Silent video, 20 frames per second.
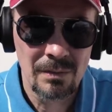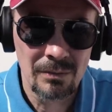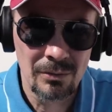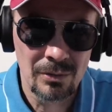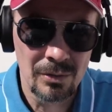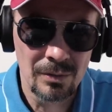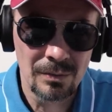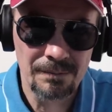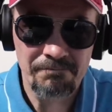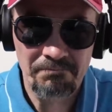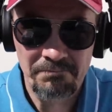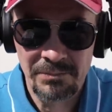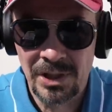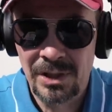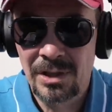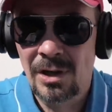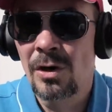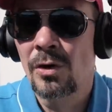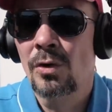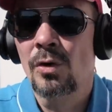Ну,
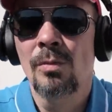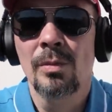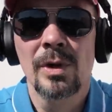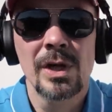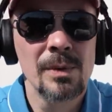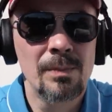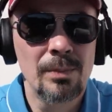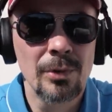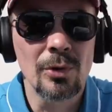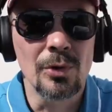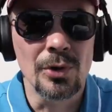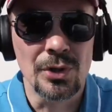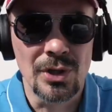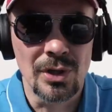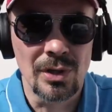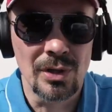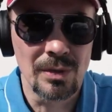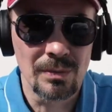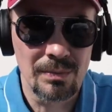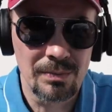это огромные
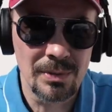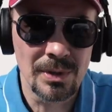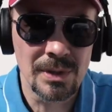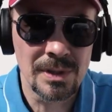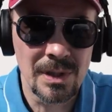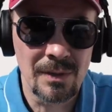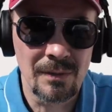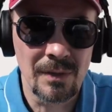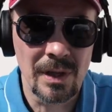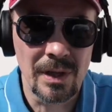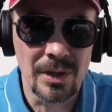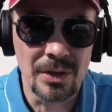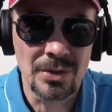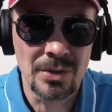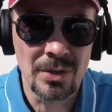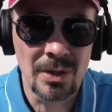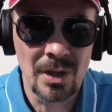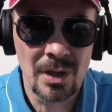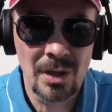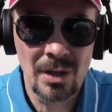площади,
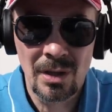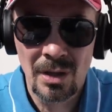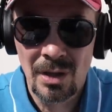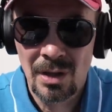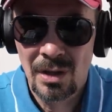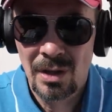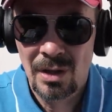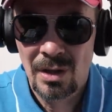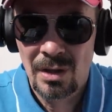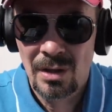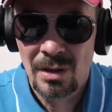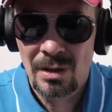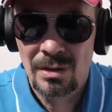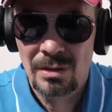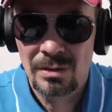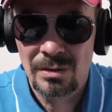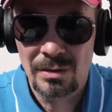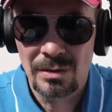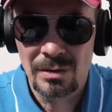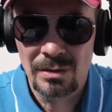представляешь, да?
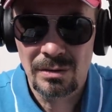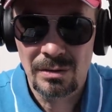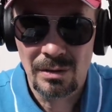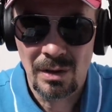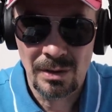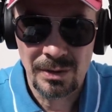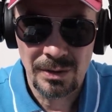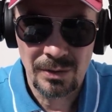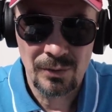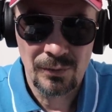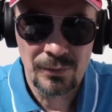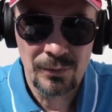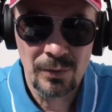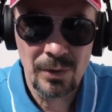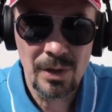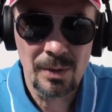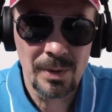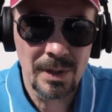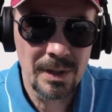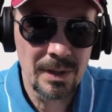Э, а с
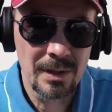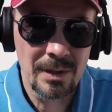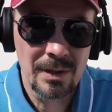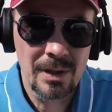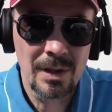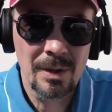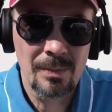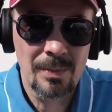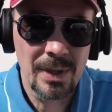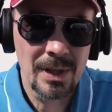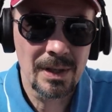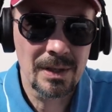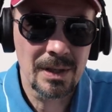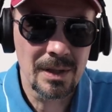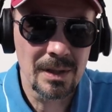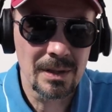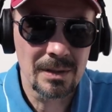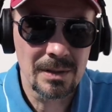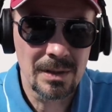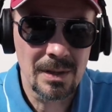Дюфором это, наверное,
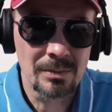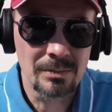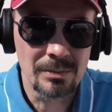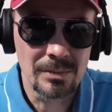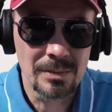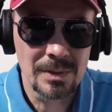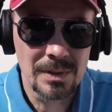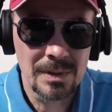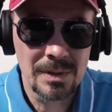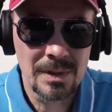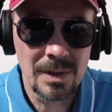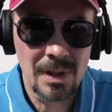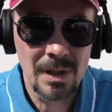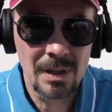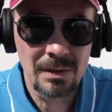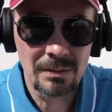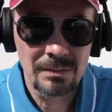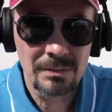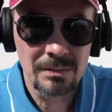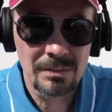порядка там
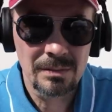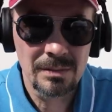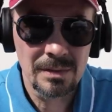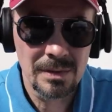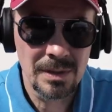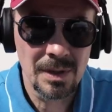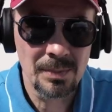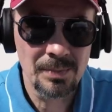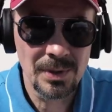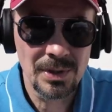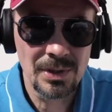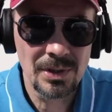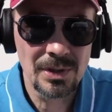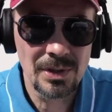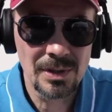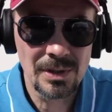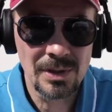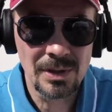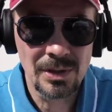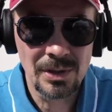
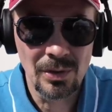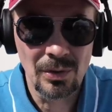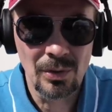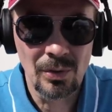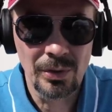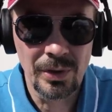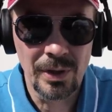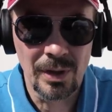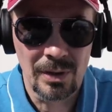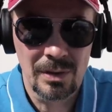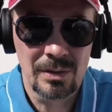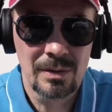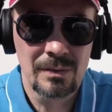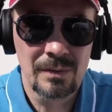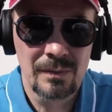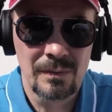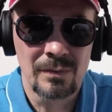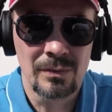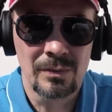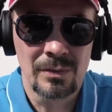100-150 лодок,
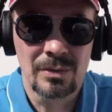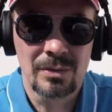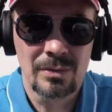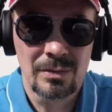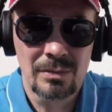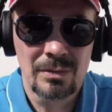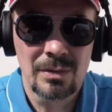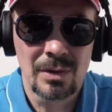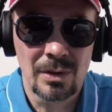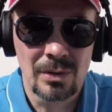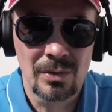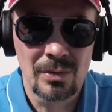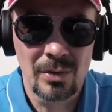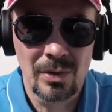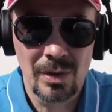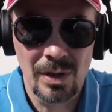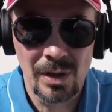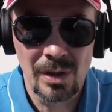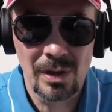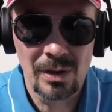вот,
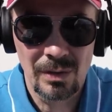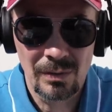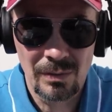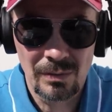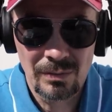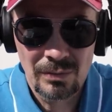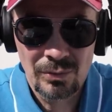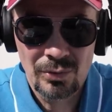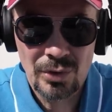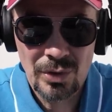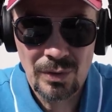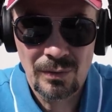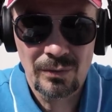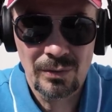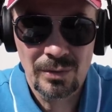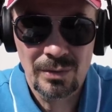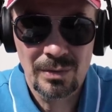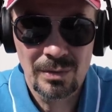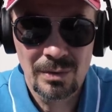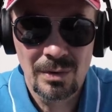которые уже
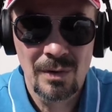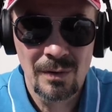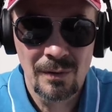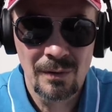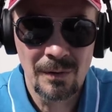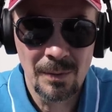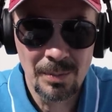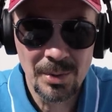вот в